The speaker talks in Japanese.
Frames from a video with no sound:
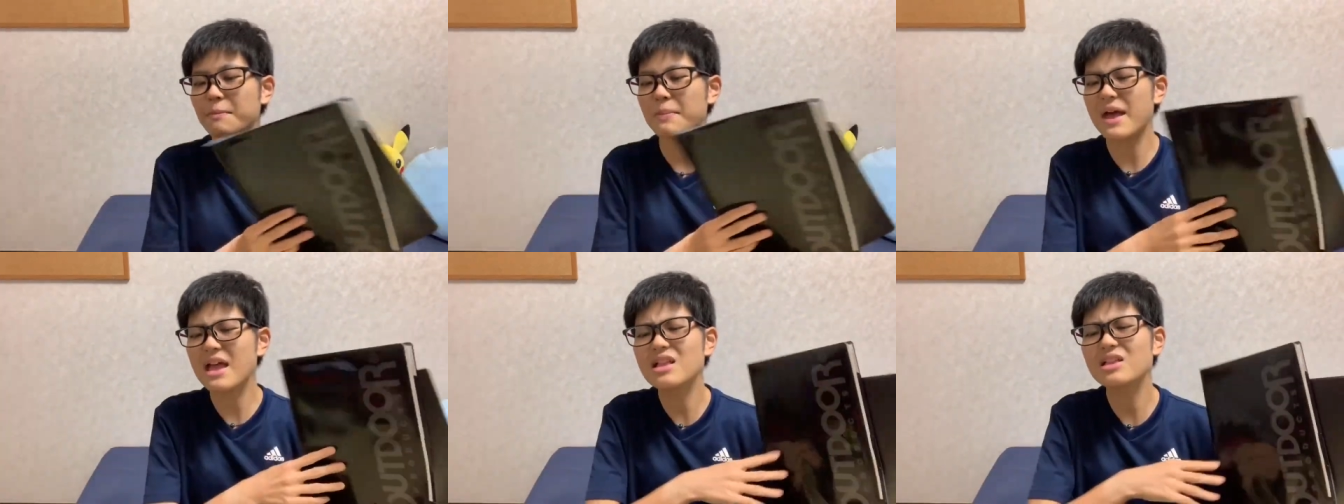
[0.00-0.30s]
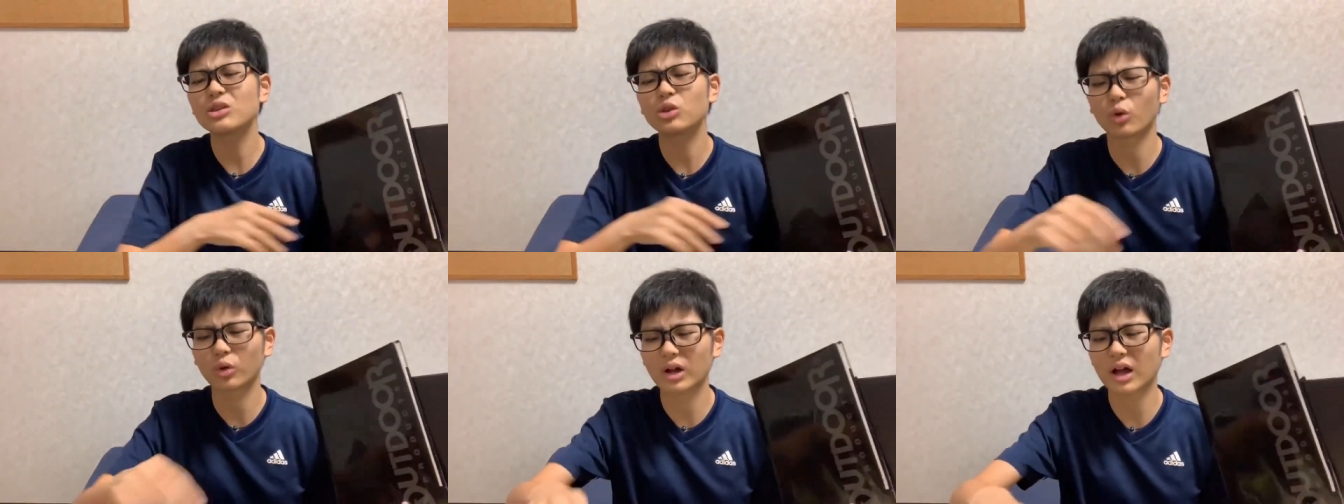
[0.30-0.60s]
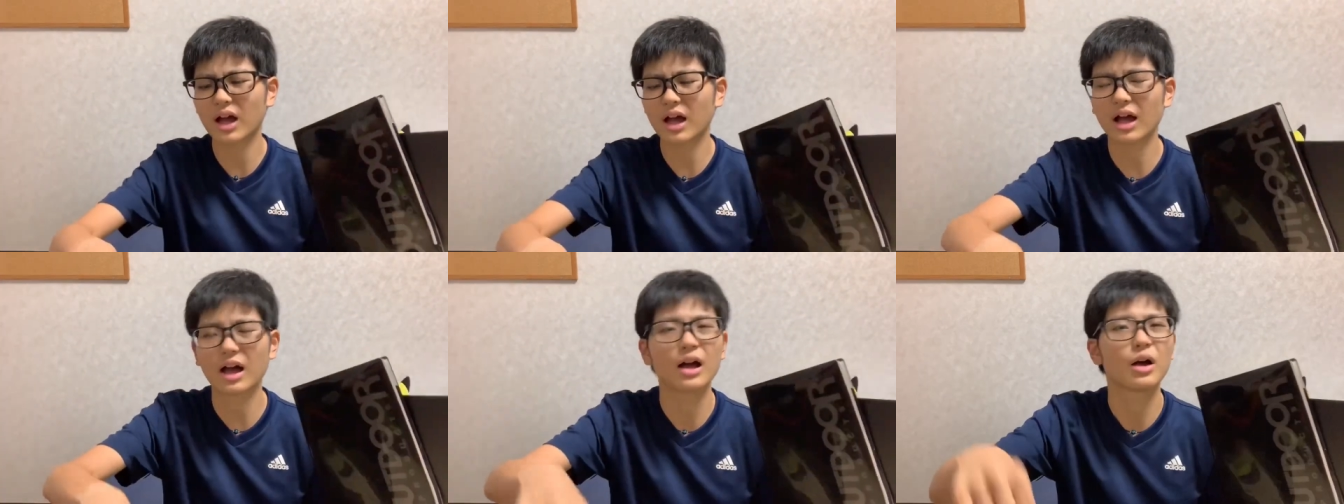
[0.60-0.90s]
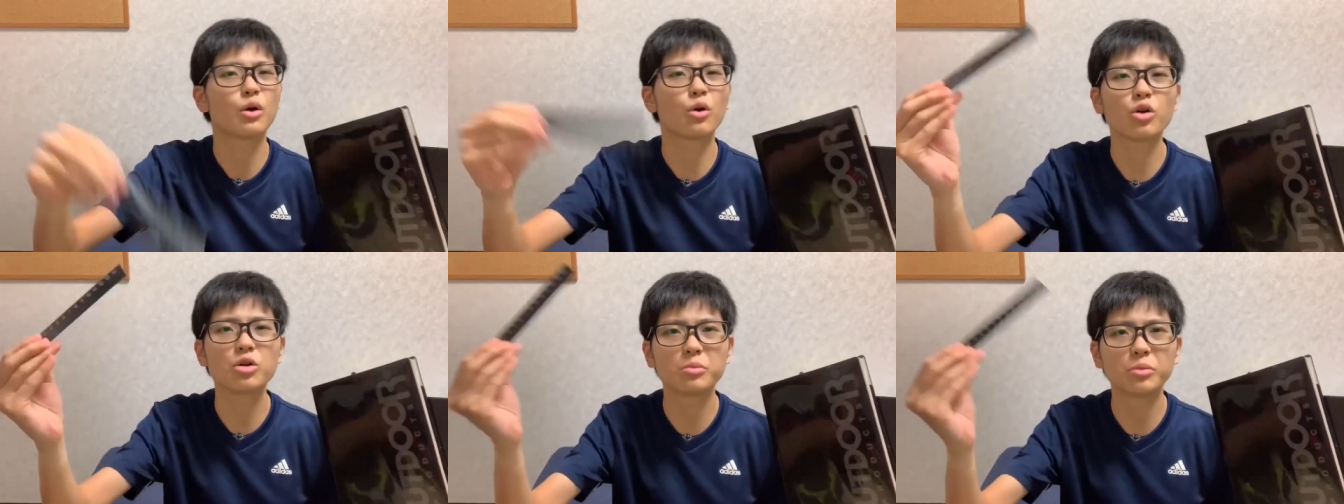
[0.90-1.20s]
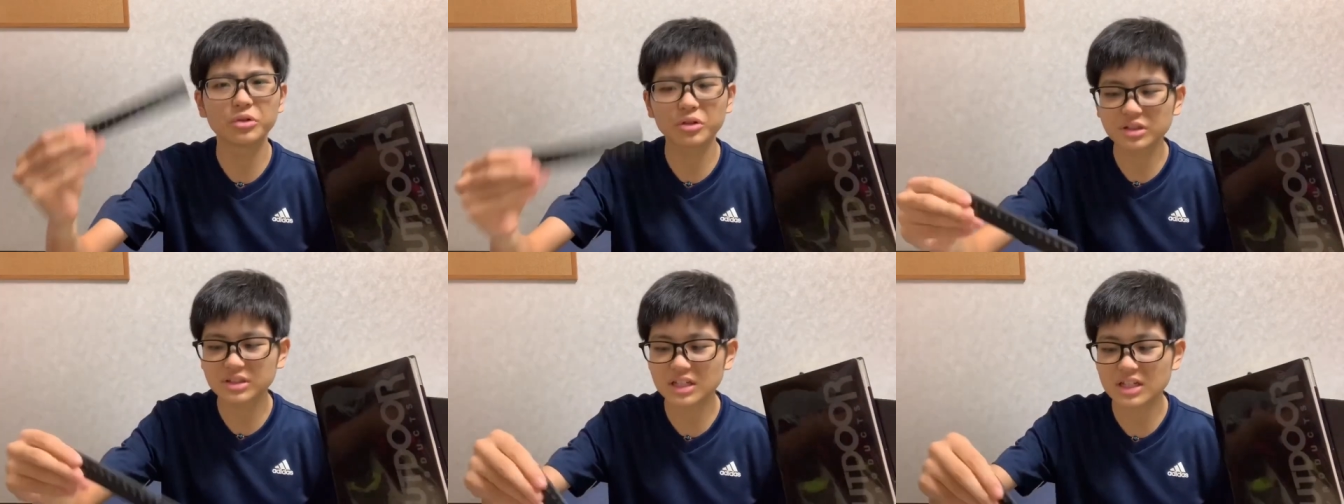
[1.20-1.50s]
ペンとか、こういう
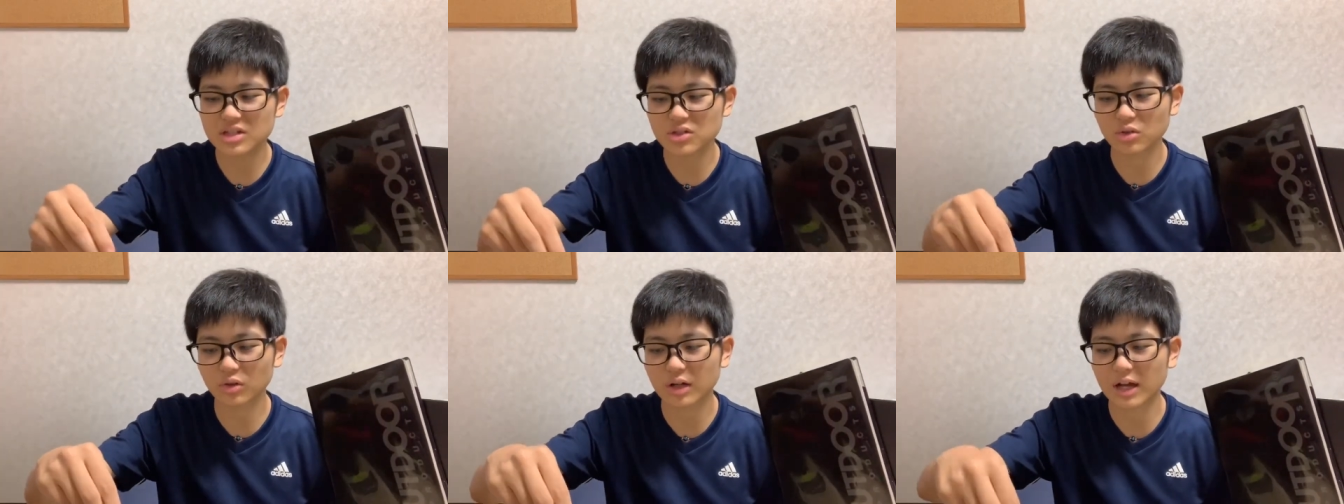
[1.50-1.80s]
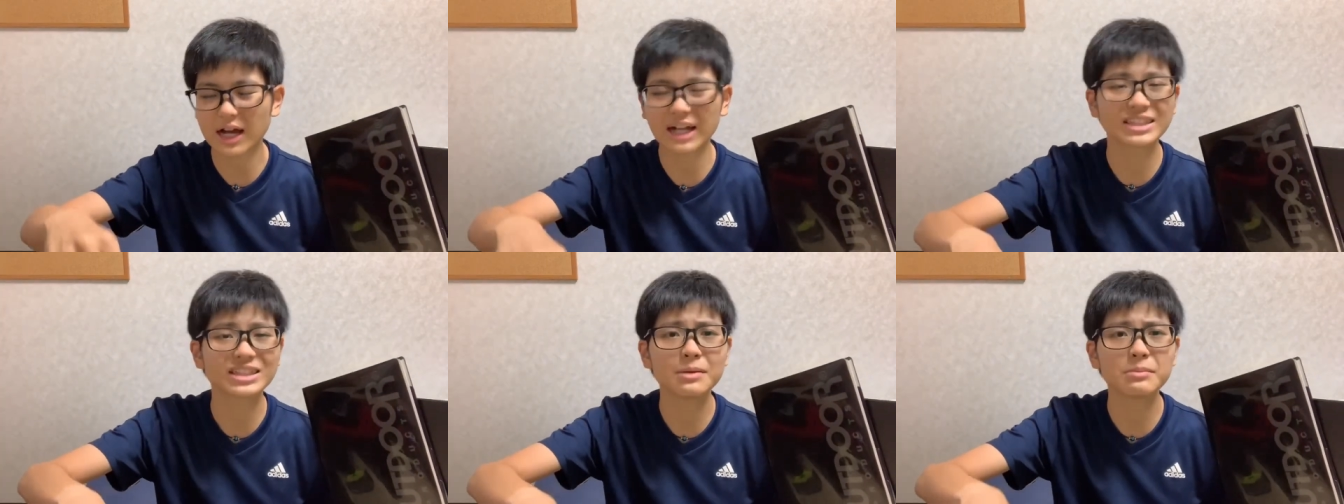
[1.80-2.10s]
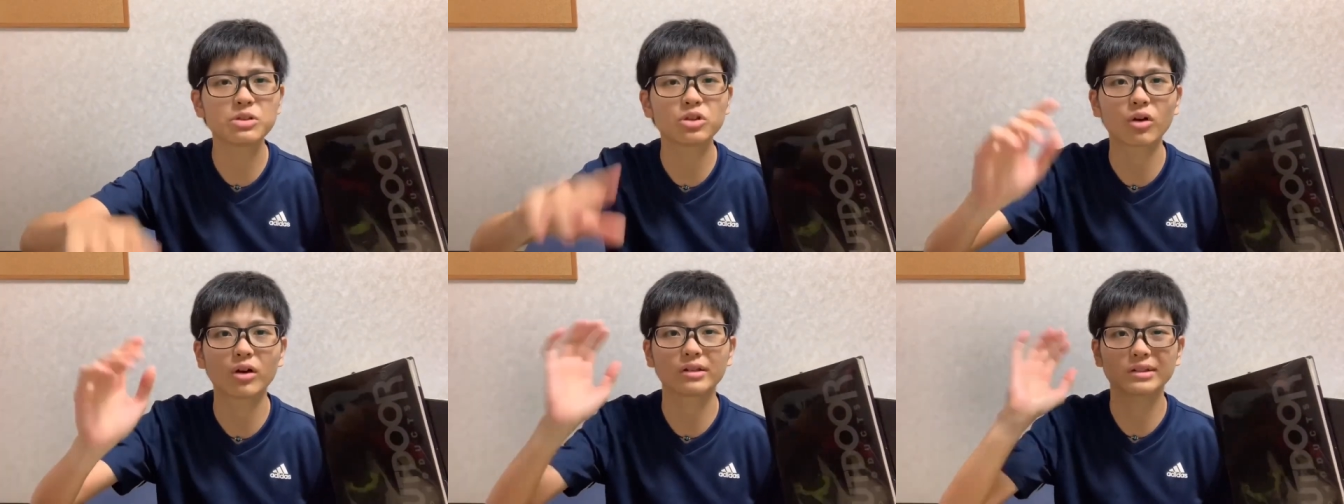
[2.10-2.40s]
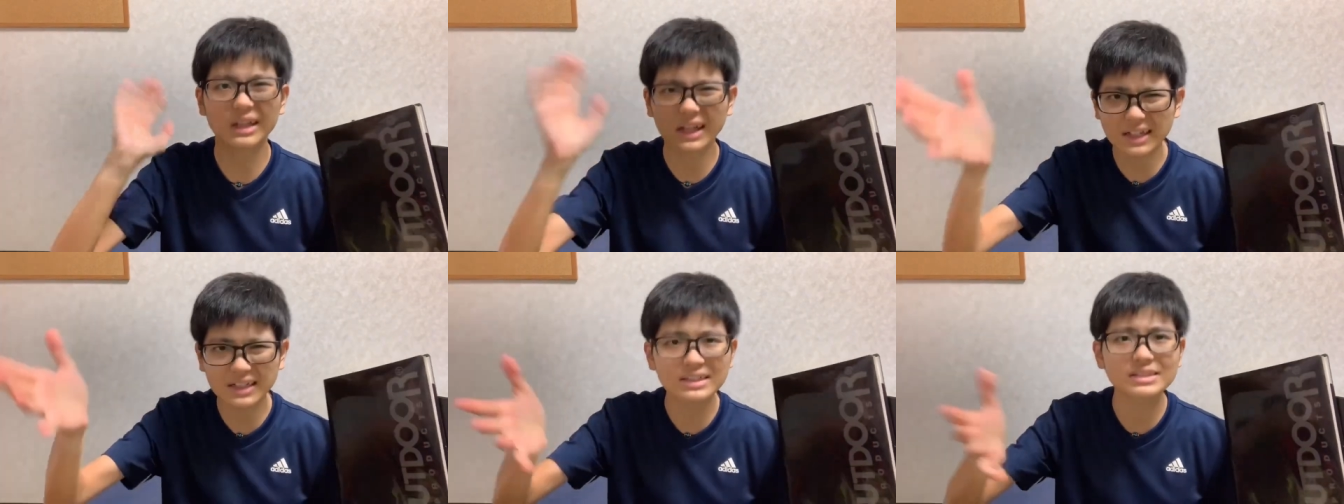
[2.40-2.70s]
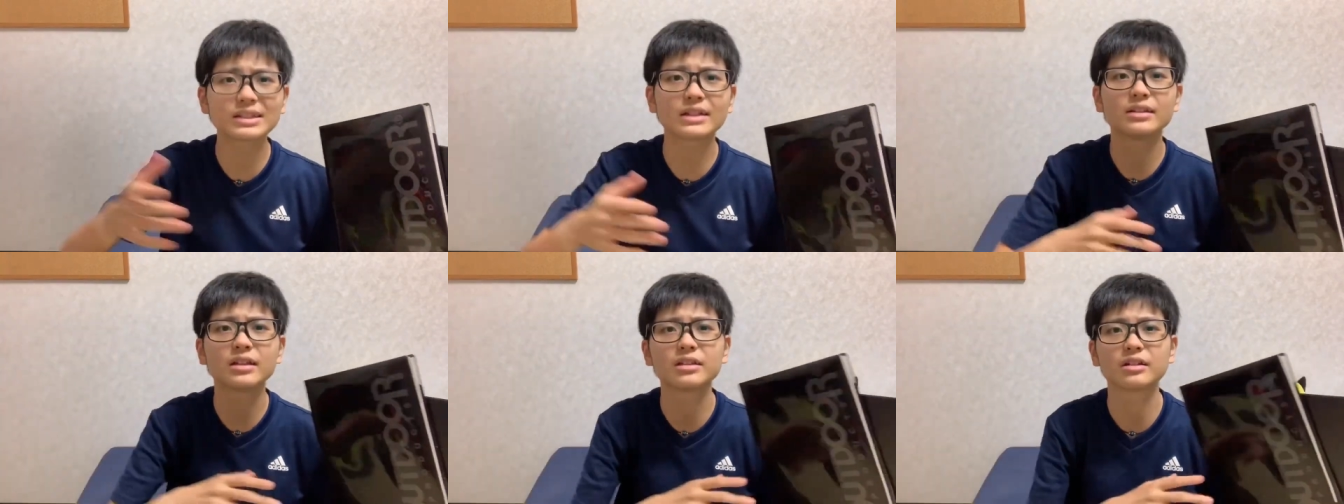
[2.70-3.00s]
物差しとか、ハサミとか、た
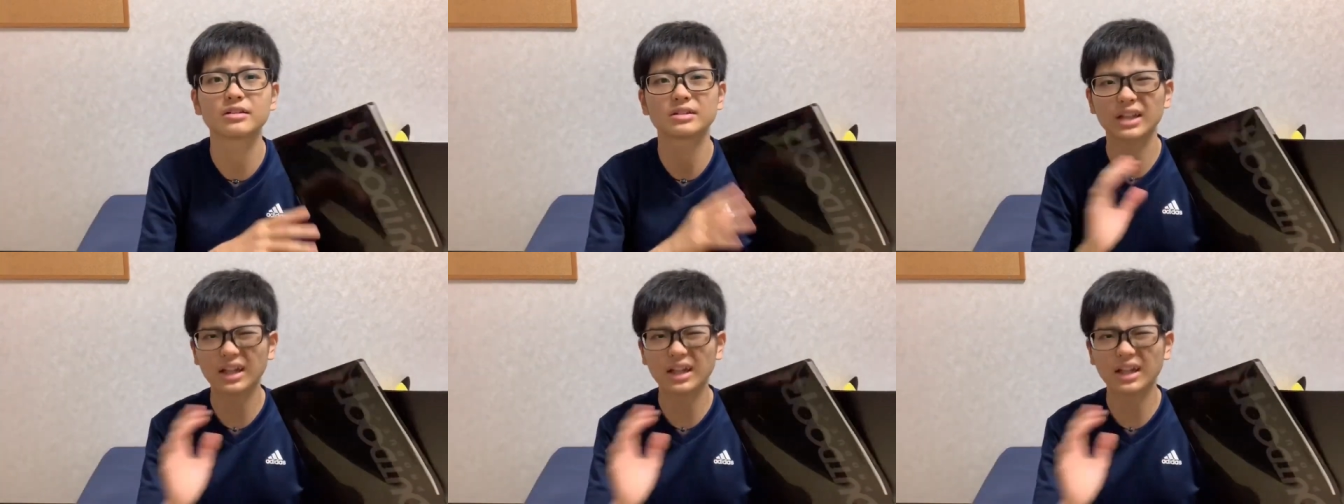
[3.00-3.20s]
くさん出てる。